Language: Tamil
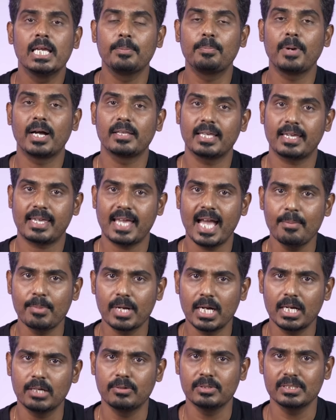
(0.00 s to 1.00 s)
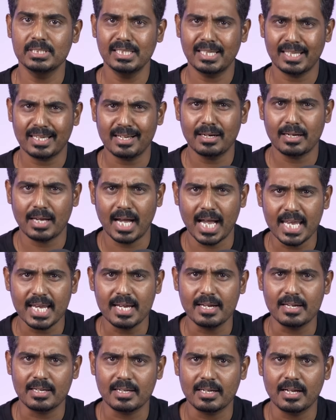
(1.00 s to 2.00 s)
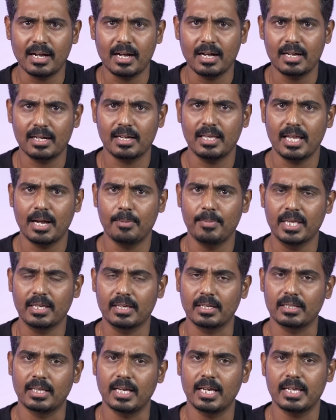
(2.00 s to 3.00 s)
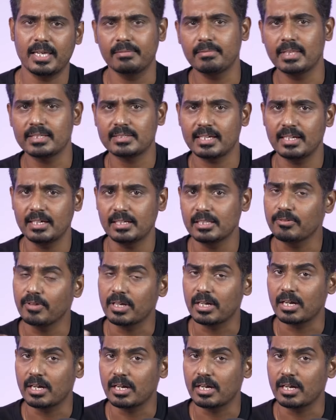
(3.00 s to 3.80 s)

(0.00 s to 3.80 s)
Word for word: இப்போ அந்த கேமராவில் வந்து ரெக்கார்ட் ஆகிட்டு இருக்கா ஆகலையா அப்படிங்கிறத எந்த சைட்லேருந்து